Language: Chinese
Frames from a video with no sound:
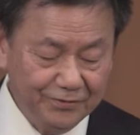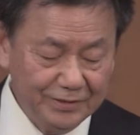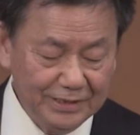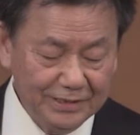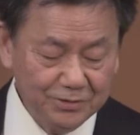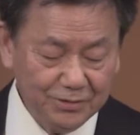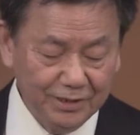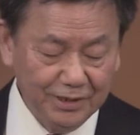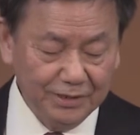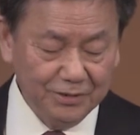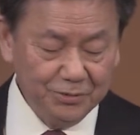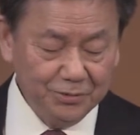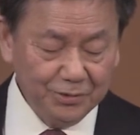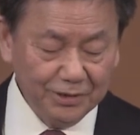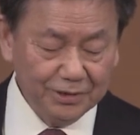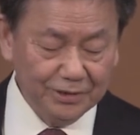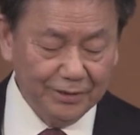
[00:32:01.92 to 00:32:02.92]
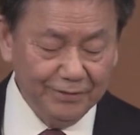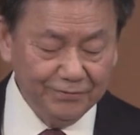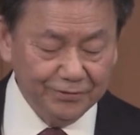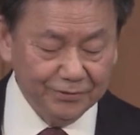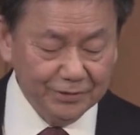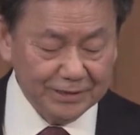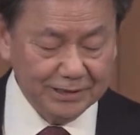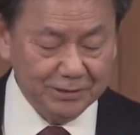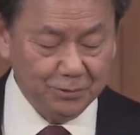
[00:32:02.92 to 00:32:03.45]
音说：“若有人
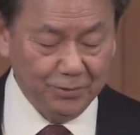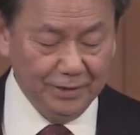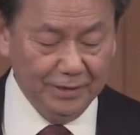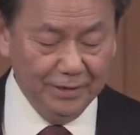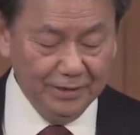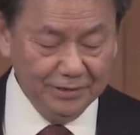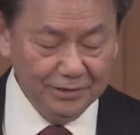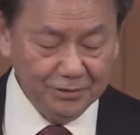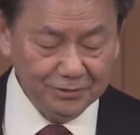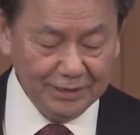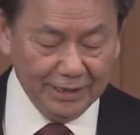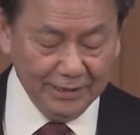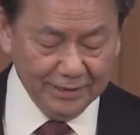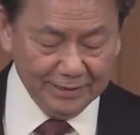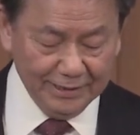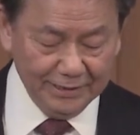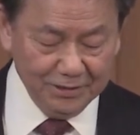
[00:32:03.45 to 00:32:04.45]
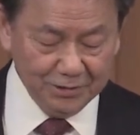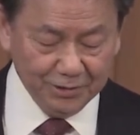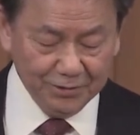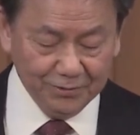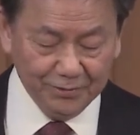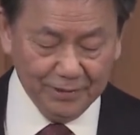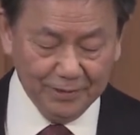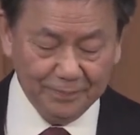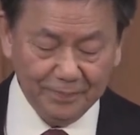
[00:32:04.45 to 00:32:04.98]
服侍我，就当跟
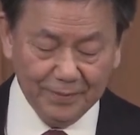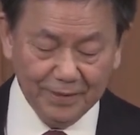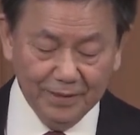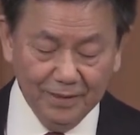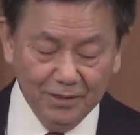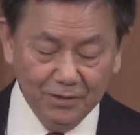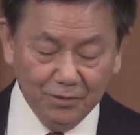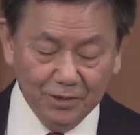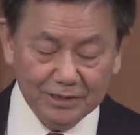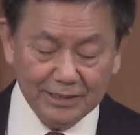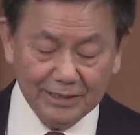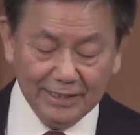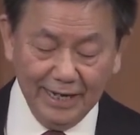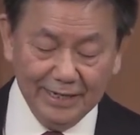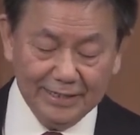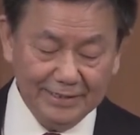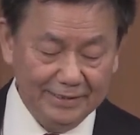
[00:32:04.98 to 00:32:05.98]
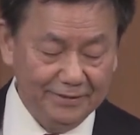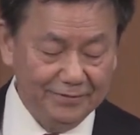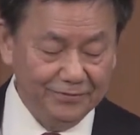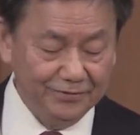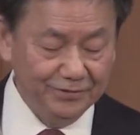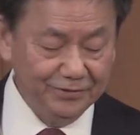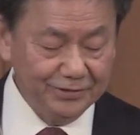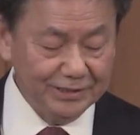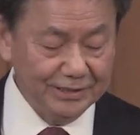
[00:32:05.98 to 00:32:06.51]
从我。我在哪里
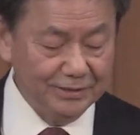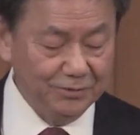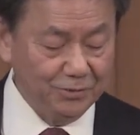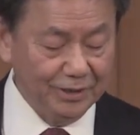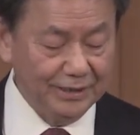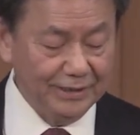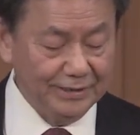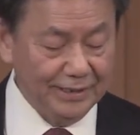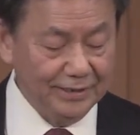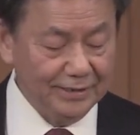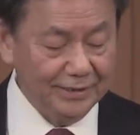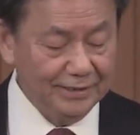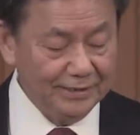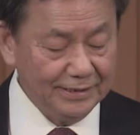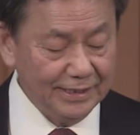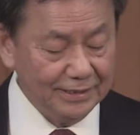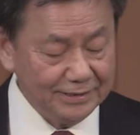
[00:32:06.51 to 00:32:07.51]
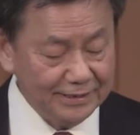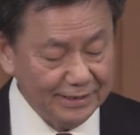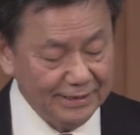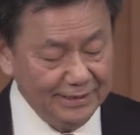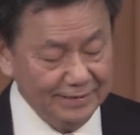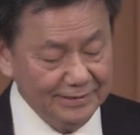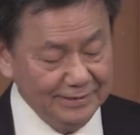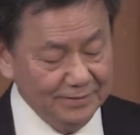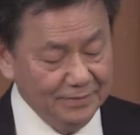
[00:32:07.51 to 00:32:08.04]
服侍我的人也在
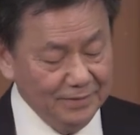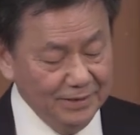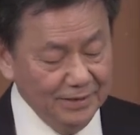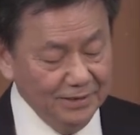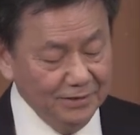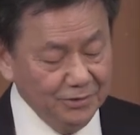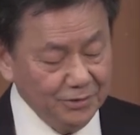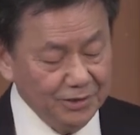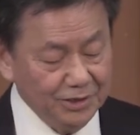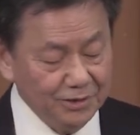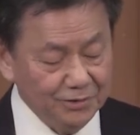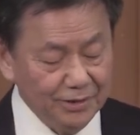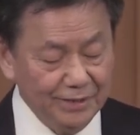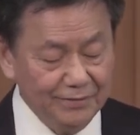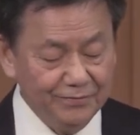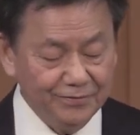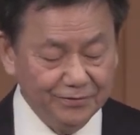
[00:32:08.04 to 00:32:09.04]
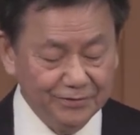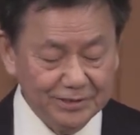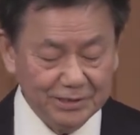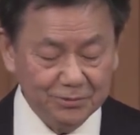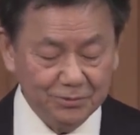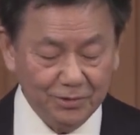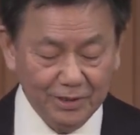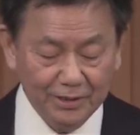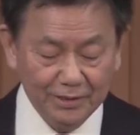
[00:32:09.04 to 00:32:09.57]
哪里。若有人服
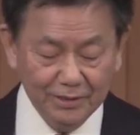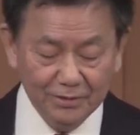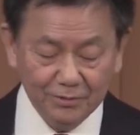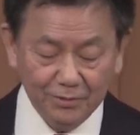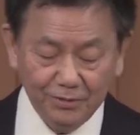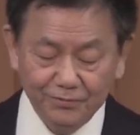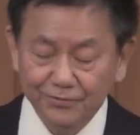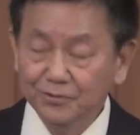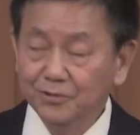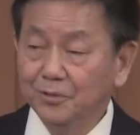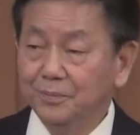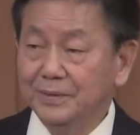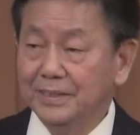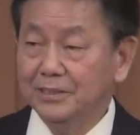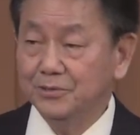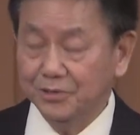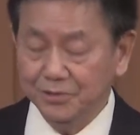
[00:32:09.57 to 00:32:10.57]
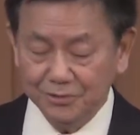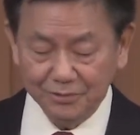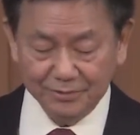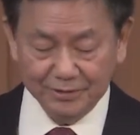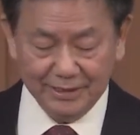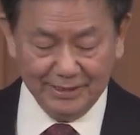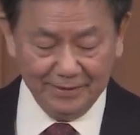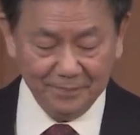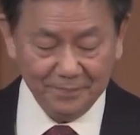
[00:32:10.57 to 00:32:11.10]
侍我，我务必尊重
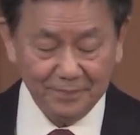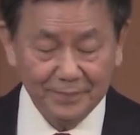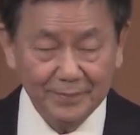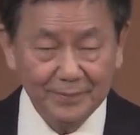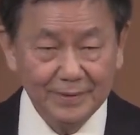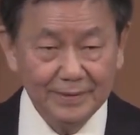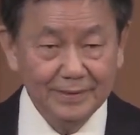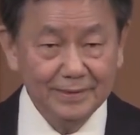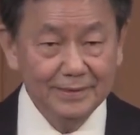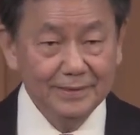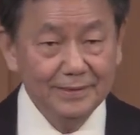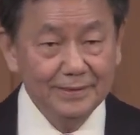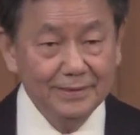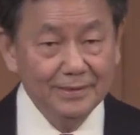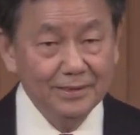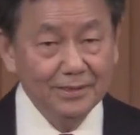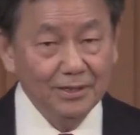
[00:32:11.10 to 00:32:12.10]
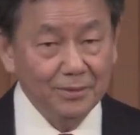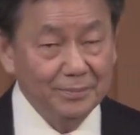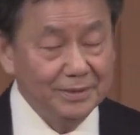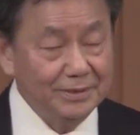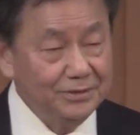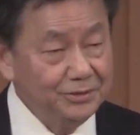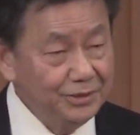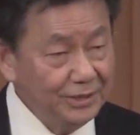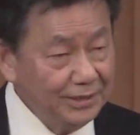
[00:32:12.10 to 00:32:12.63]
他。”我
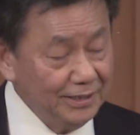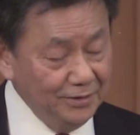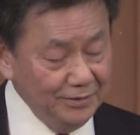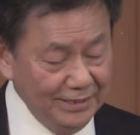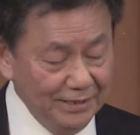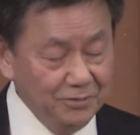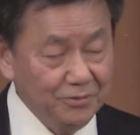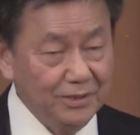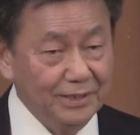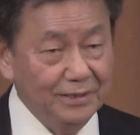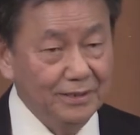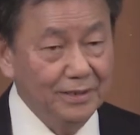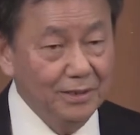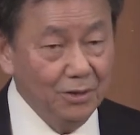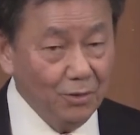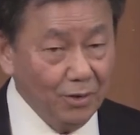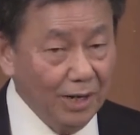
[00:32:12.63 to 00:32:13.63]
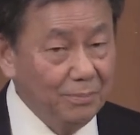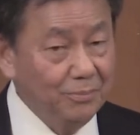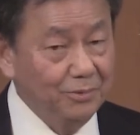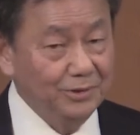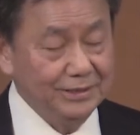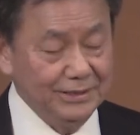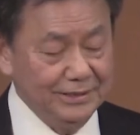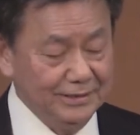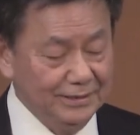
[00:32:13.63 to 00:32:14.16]
们宣道联会黄
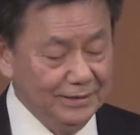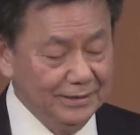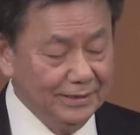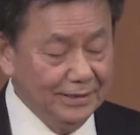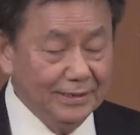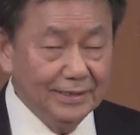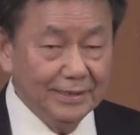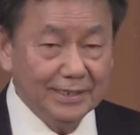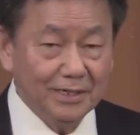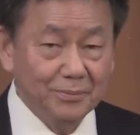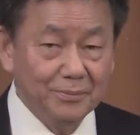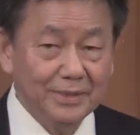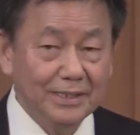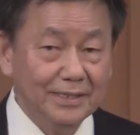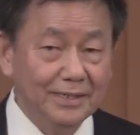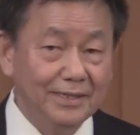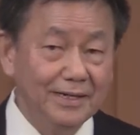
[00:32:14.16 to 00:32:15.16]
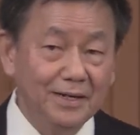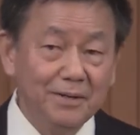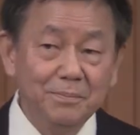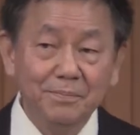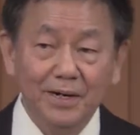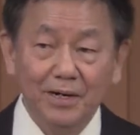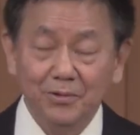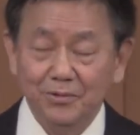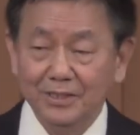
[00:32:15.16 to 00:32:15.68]
牧师给我们一个
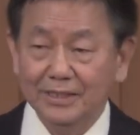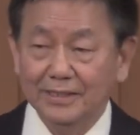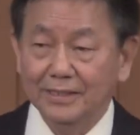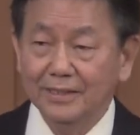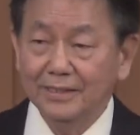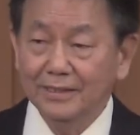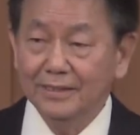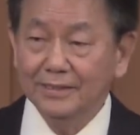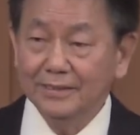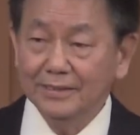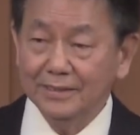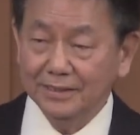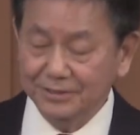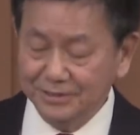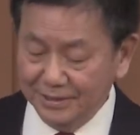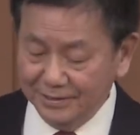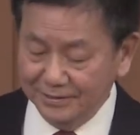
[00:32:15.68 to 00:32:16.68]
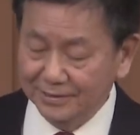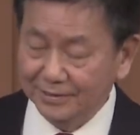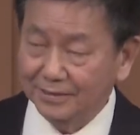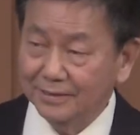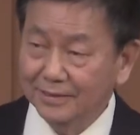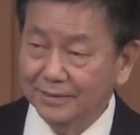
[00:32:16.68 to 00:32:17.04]
很宝贵的。一个见证，